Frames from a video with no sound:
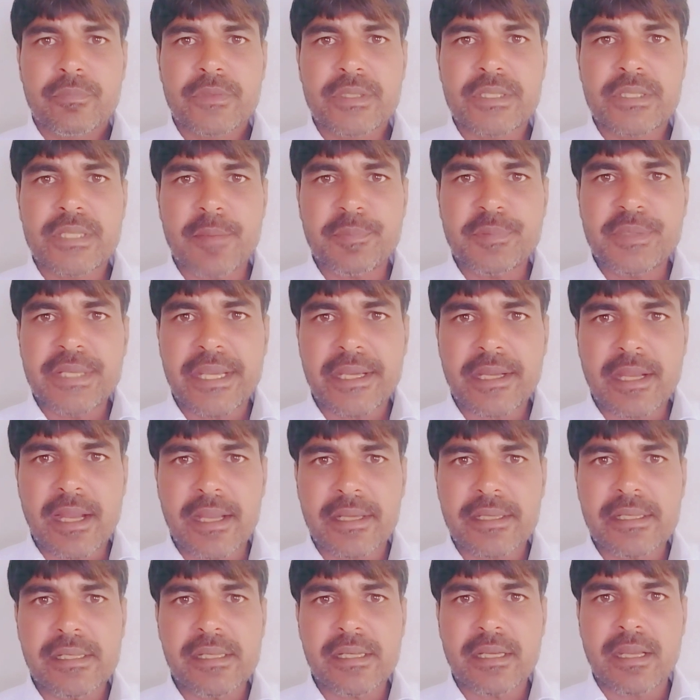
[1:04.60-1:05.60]
जब
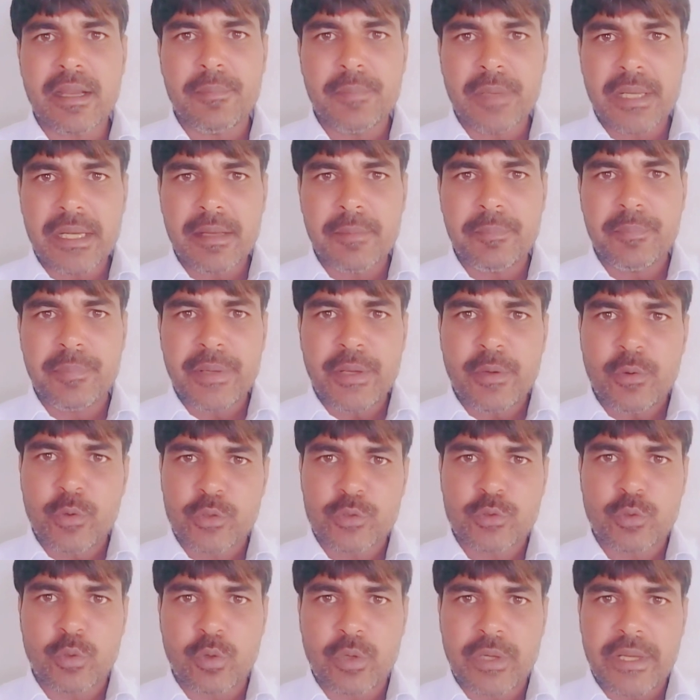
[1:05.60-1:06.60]
देखा कि कमल
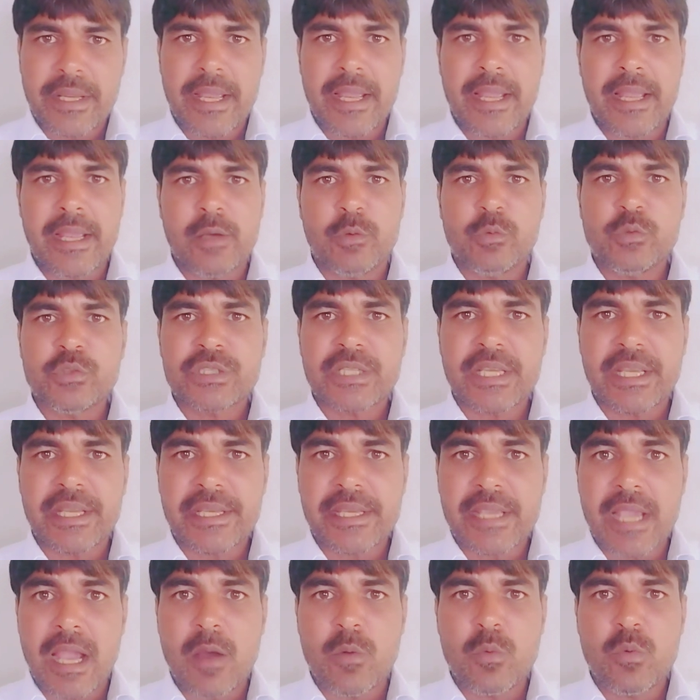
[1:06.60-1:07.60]
बेहोश हो गया है उसके
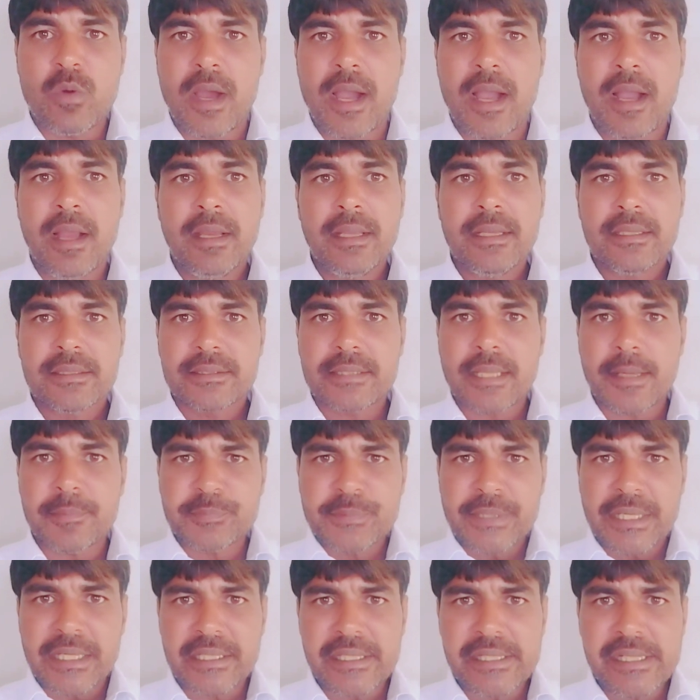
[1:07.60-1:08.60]
क्या हुआ
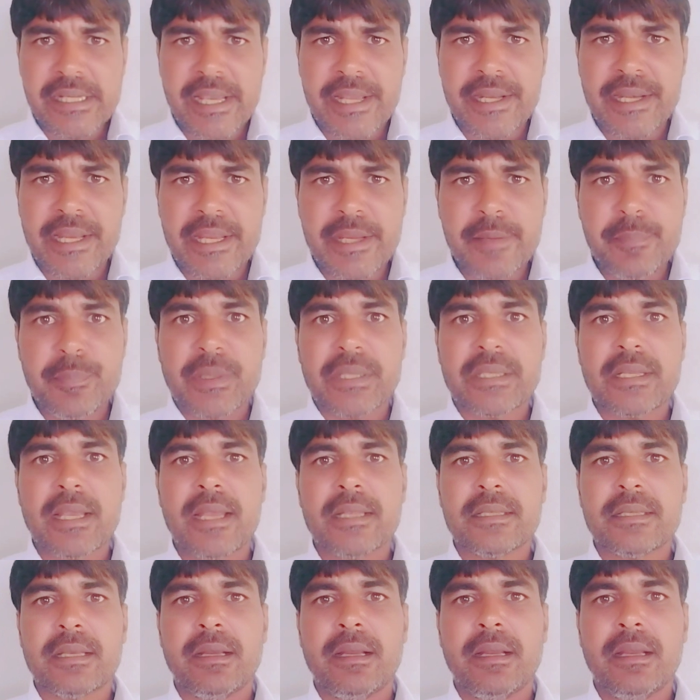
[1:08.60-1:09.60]
तब तक ये नहीं
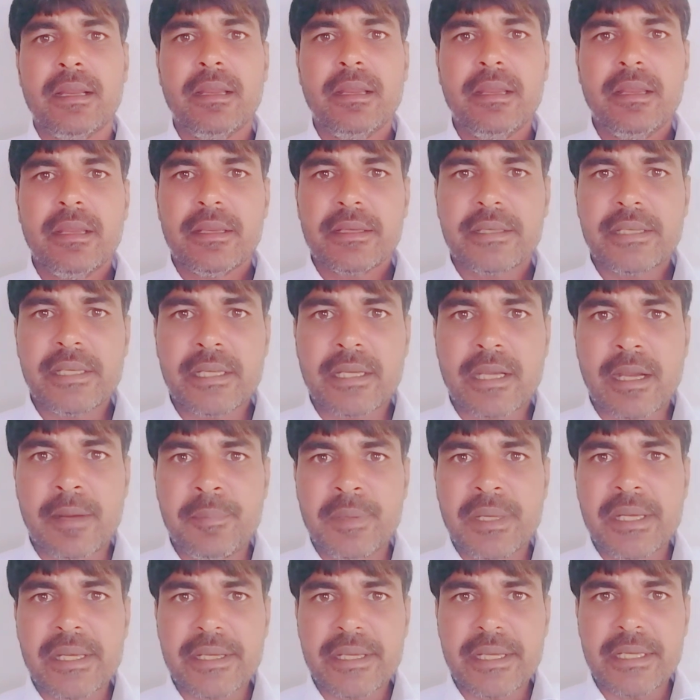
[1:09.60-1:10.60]
पता था कि
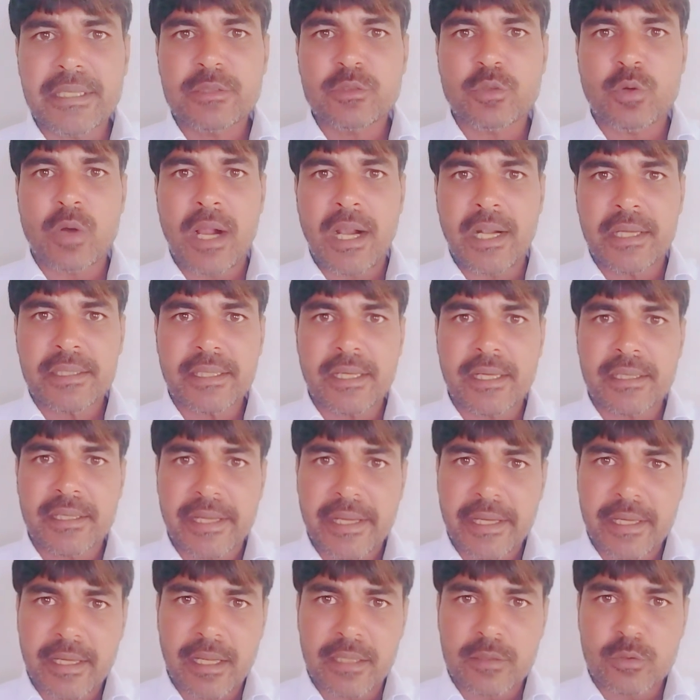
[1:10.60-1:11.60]
कमल के जो हार्ट
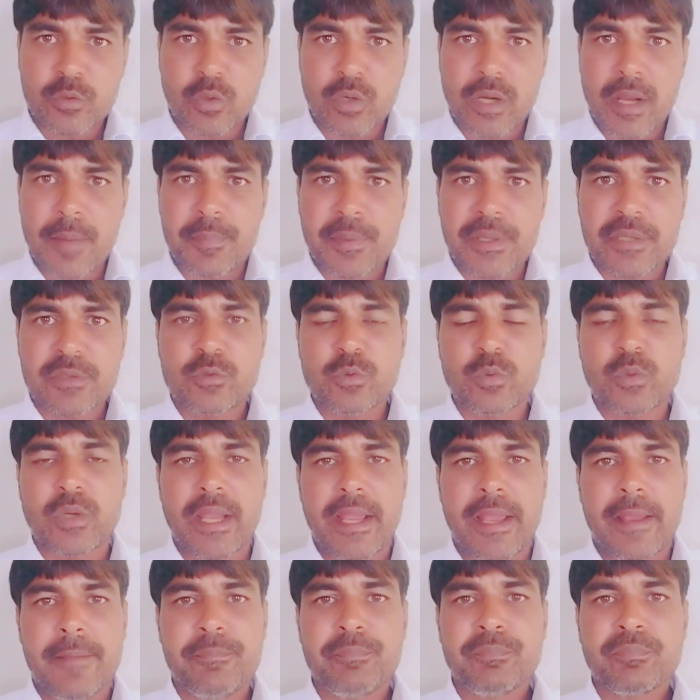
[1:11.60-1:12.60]
अटैक का दौरा पड़
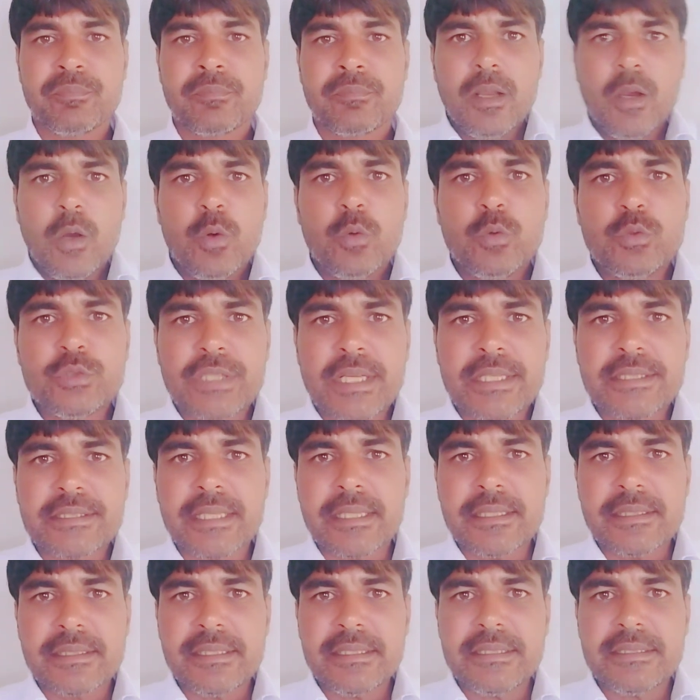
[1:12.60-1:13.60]
चुका है उसे
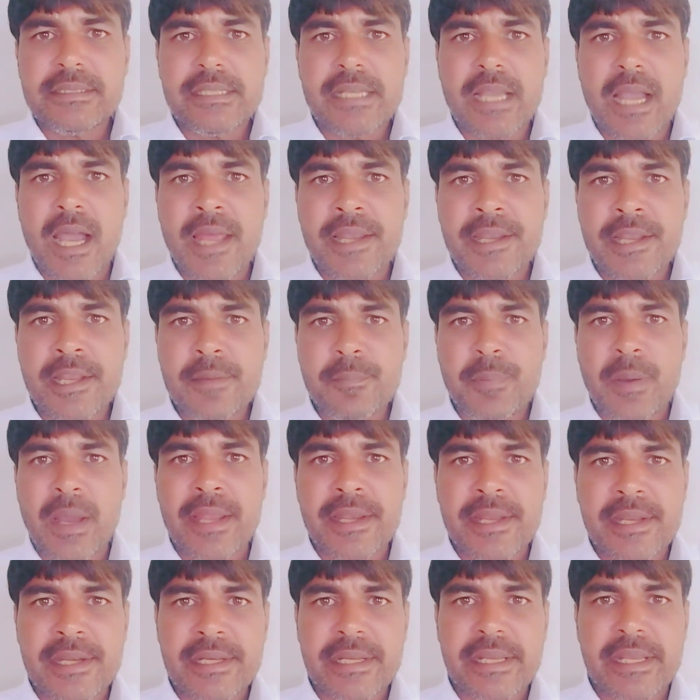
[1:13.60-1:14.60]
जल्दी सी आनंद
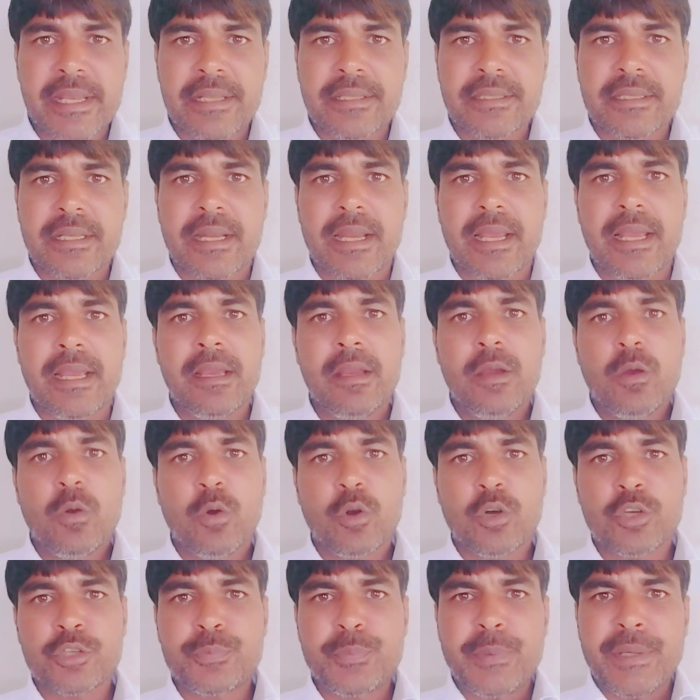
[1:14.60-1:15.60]
फानन के अंदर है
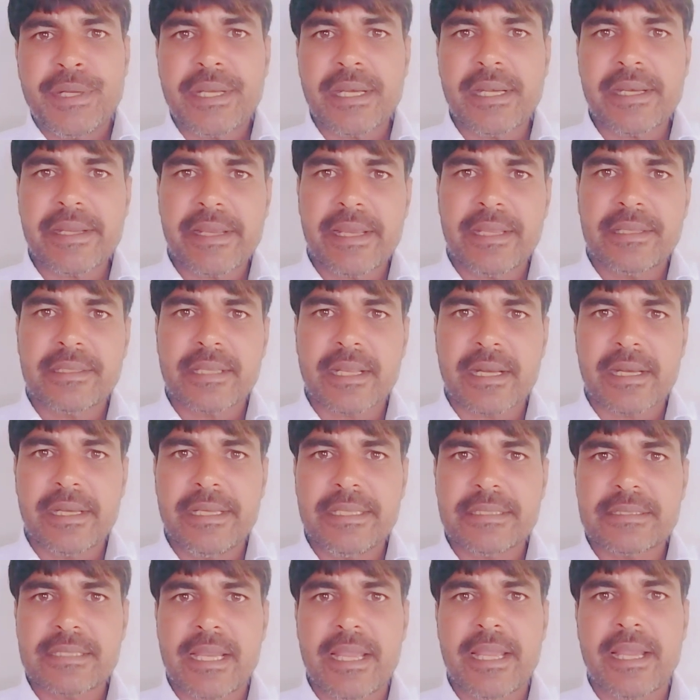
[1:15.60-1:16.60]
हॉस्पिटल के अंदर
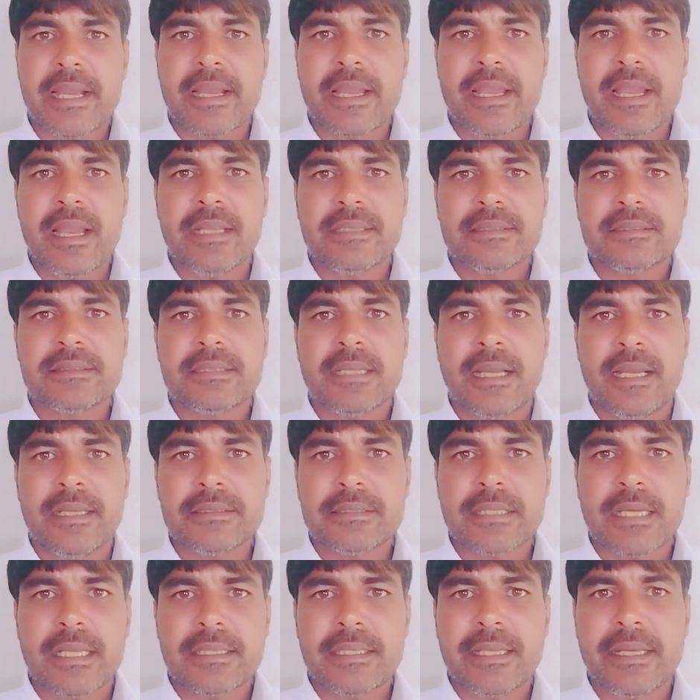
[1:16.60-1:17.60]
ले जाया गया जहाँ
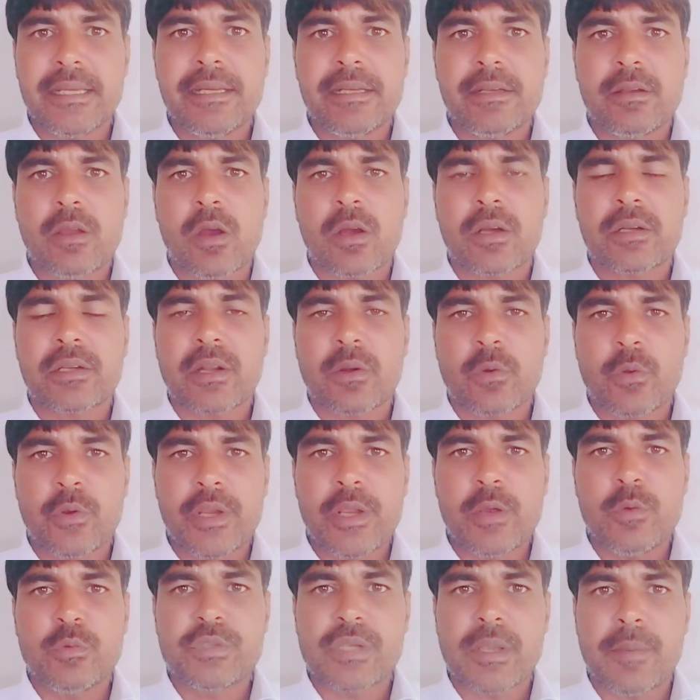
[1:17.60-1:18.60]
जाते ही डॉक्टरों
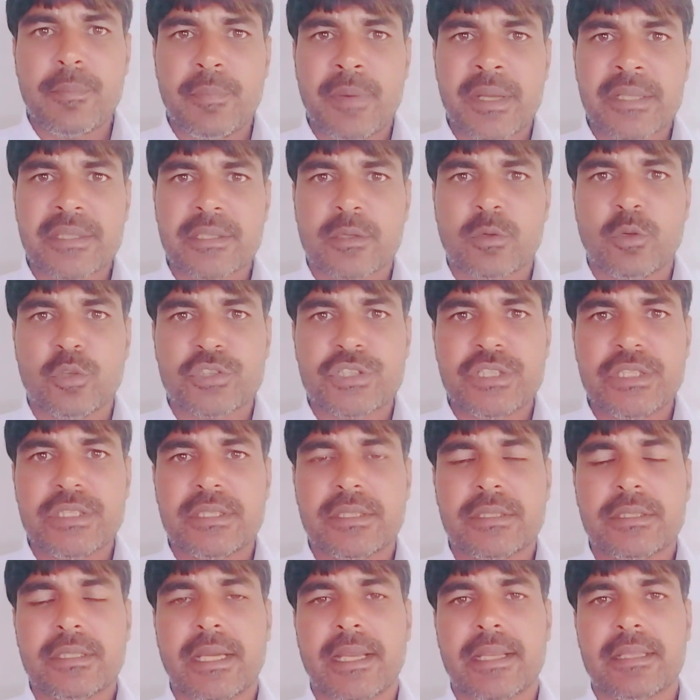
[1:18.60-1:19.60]
ने उसे मृत
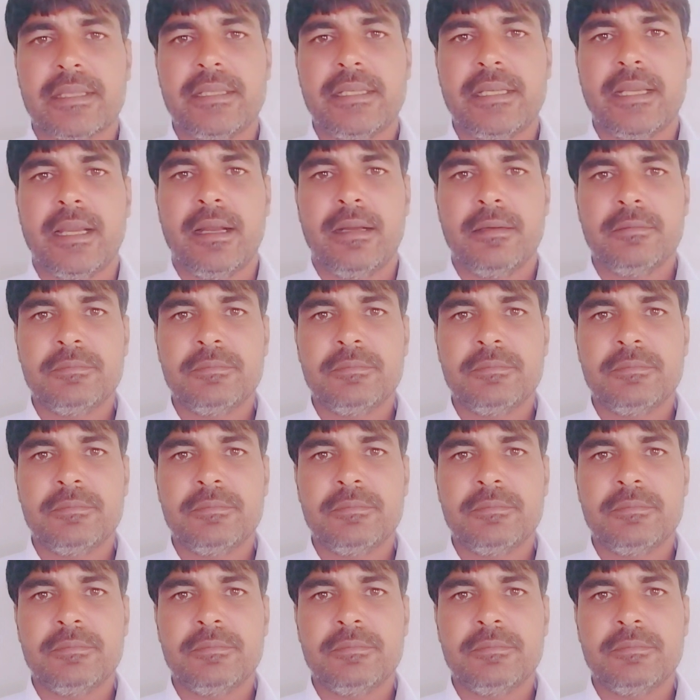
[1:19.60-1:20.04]
घोषित कर दिया